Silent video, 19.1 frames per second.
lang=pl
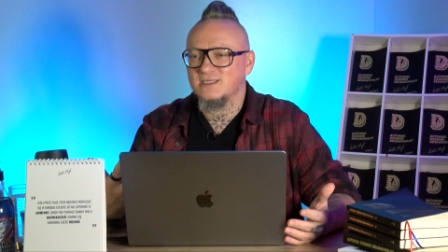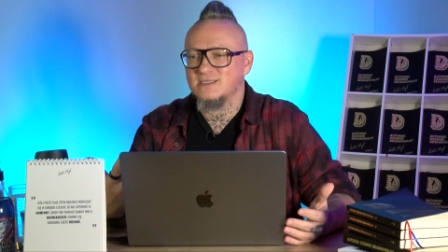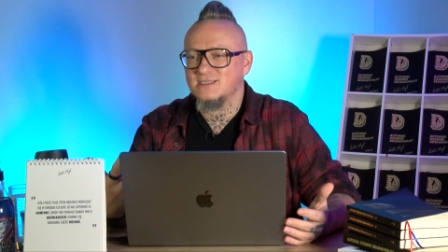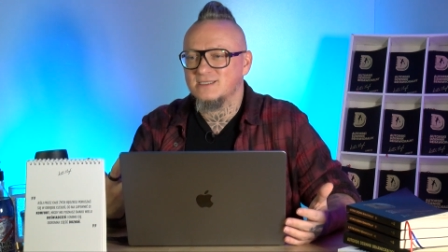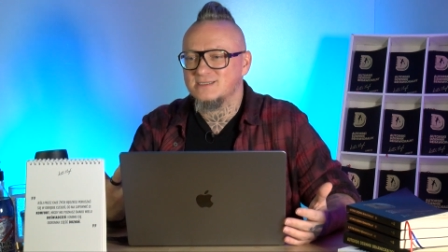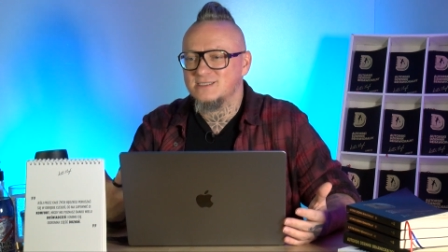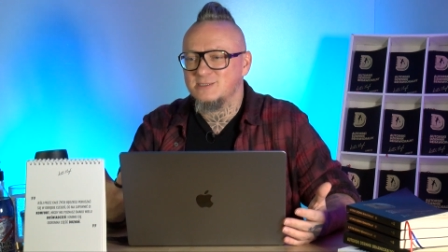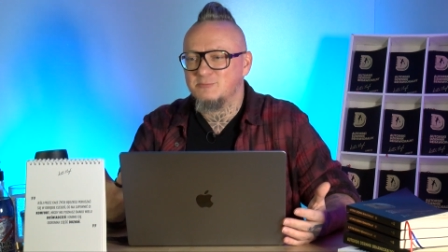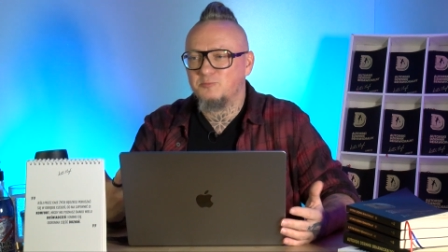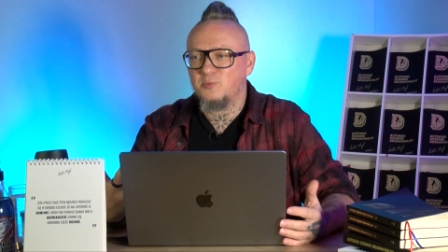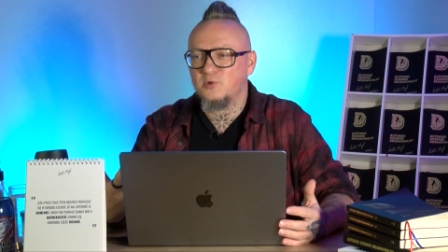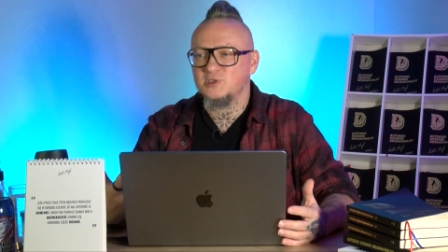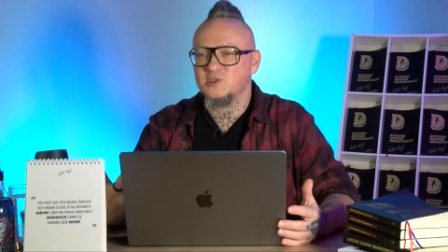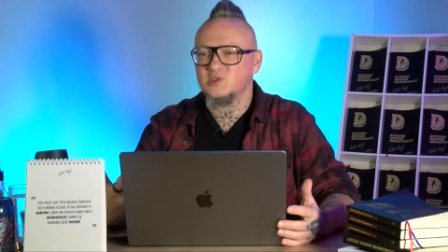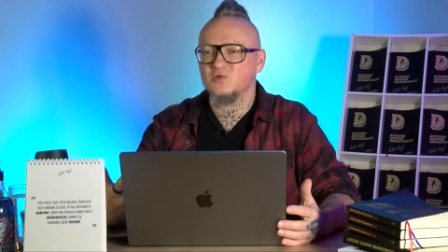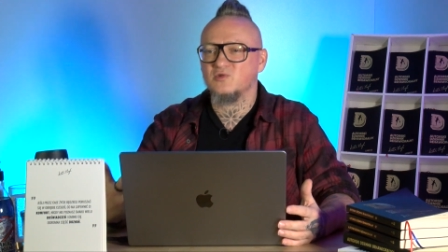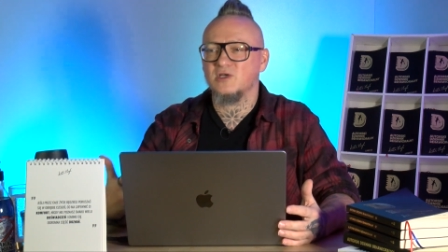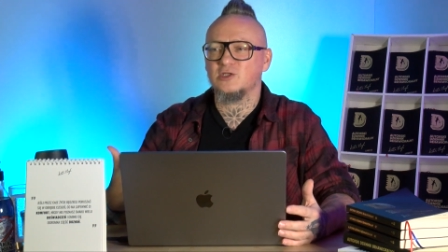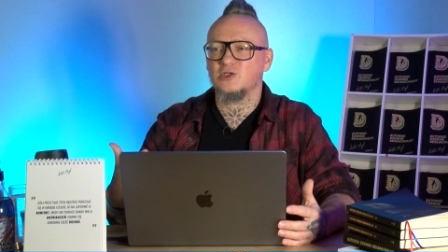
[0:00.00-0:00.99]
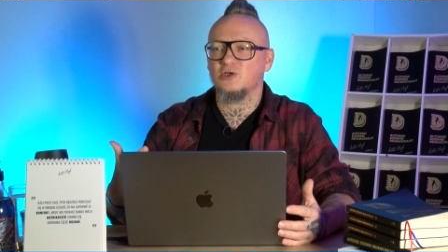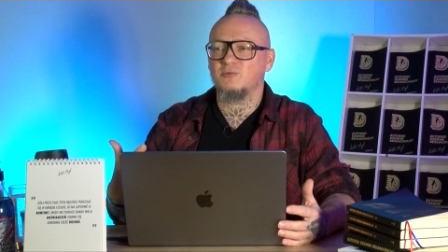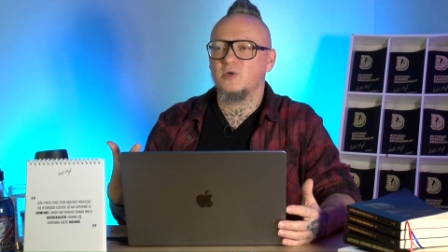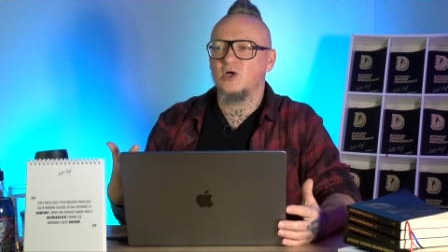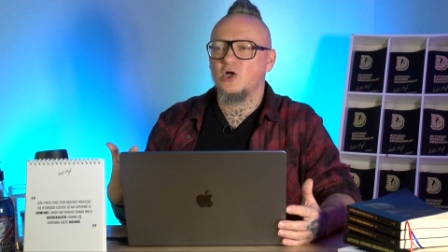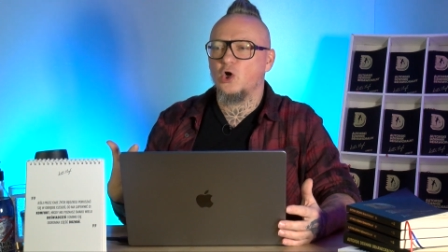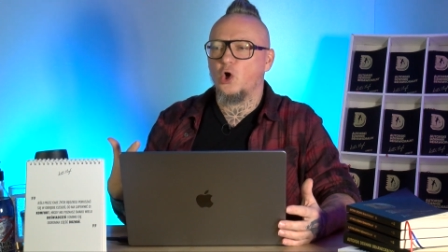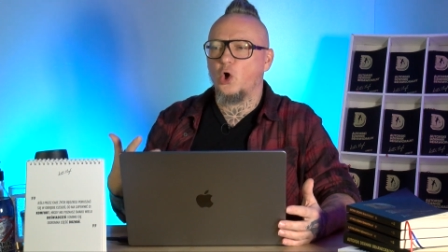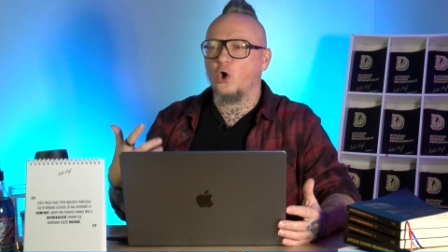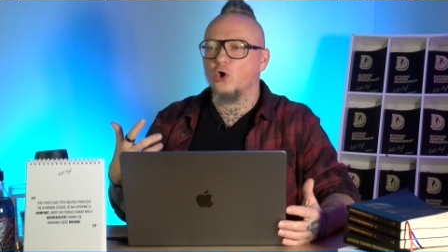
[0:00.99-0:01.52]
symbolizuje tą
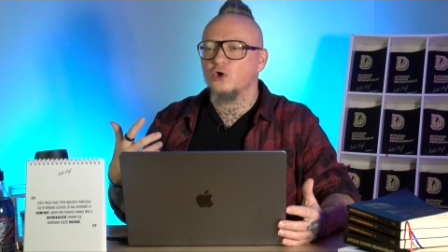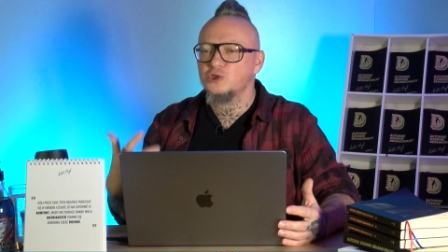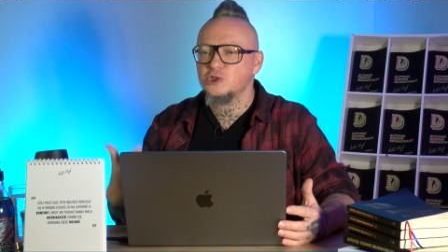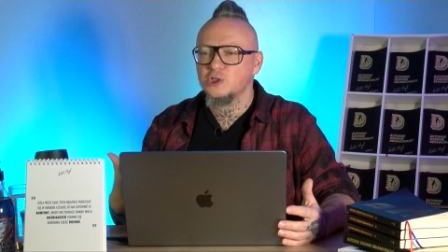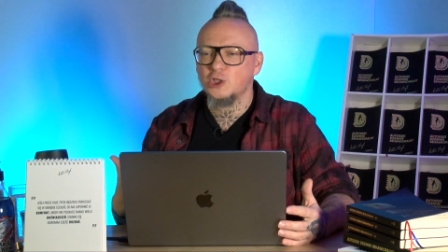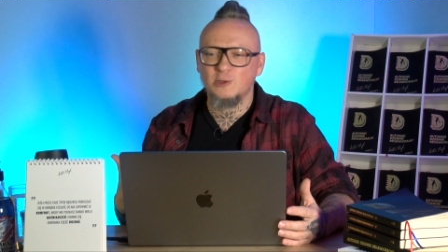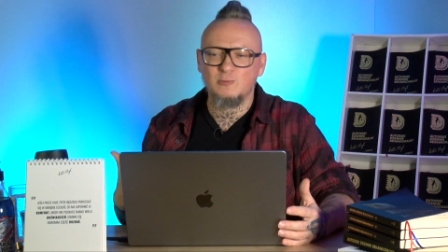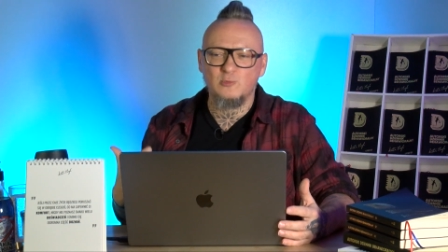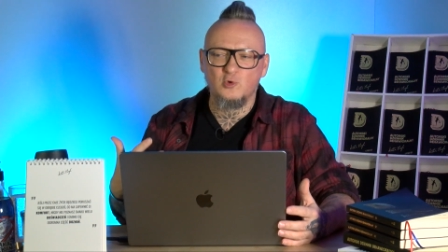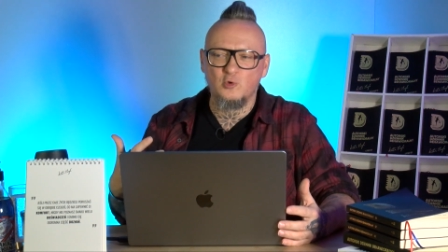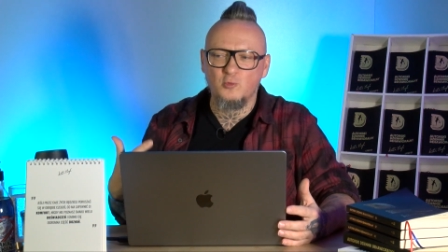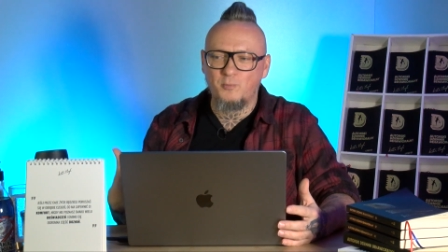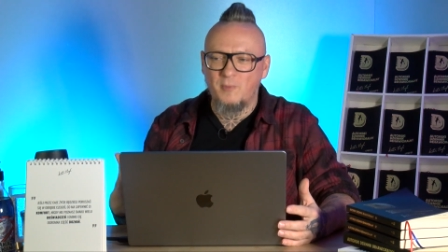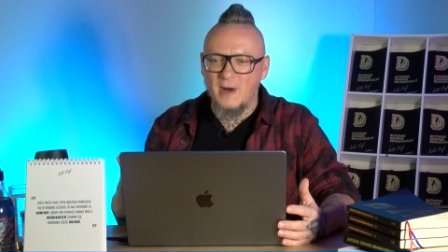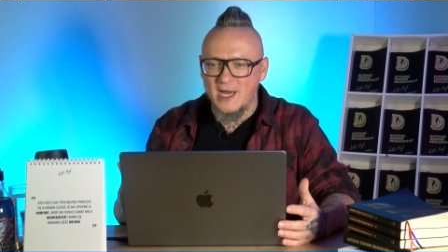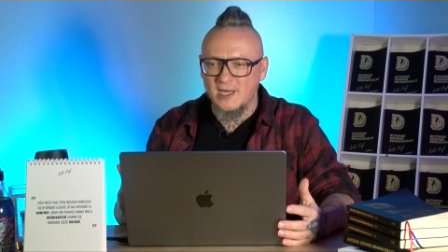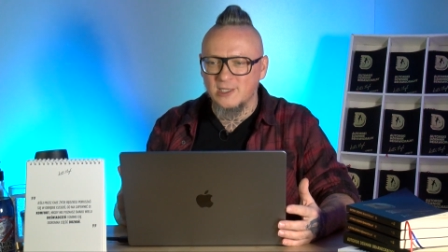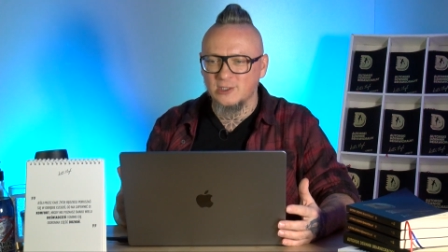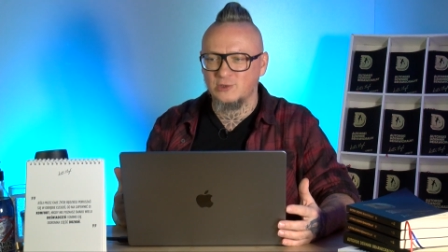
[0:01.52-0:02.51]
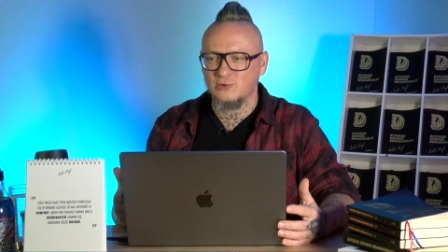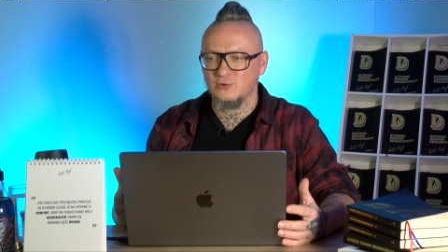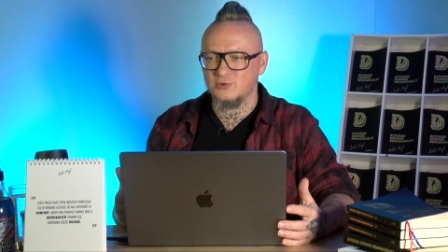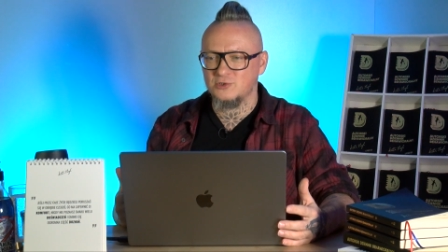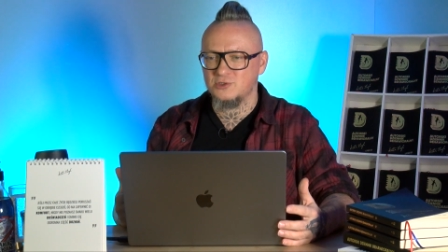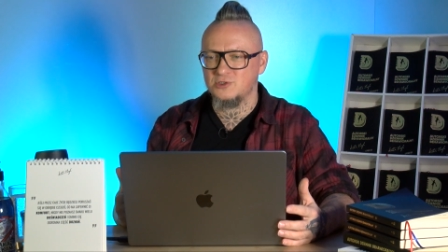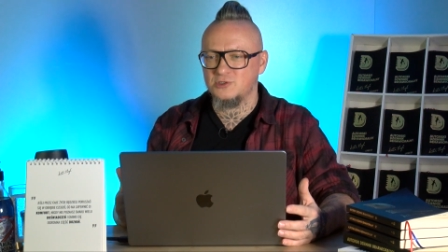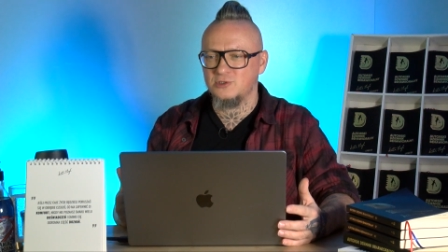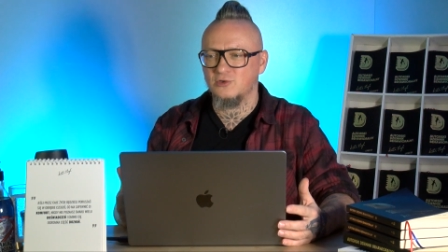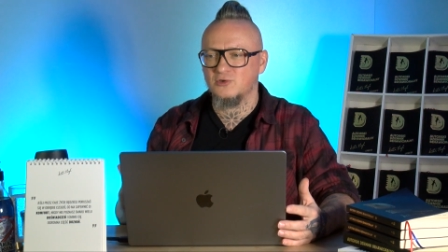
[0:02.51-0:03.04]
oślą
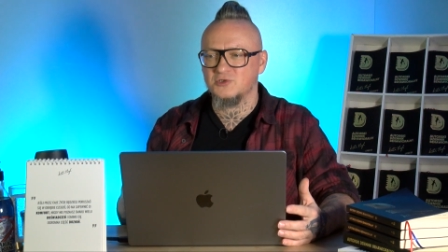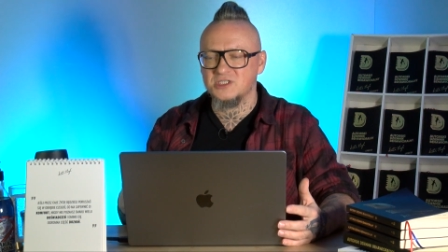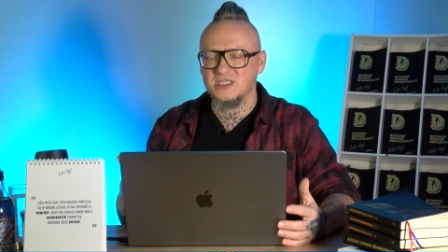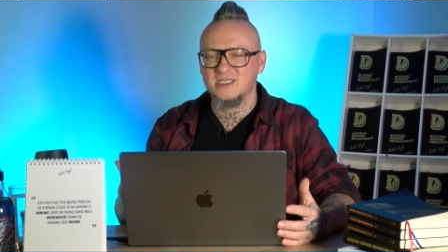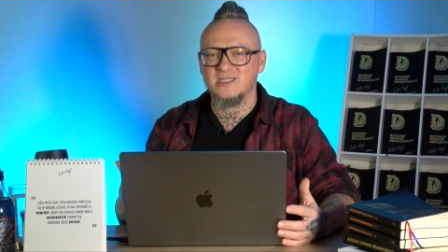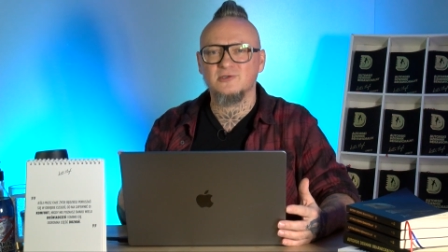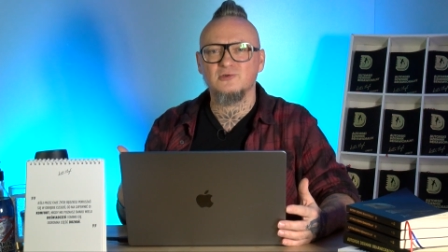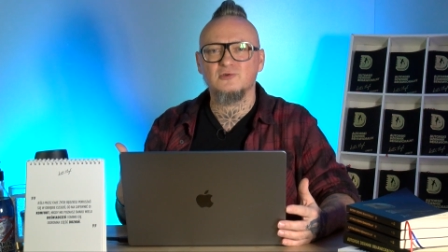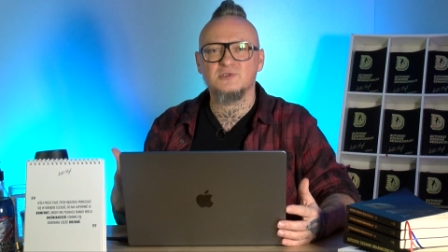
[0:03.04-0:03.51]
upartość dążenia do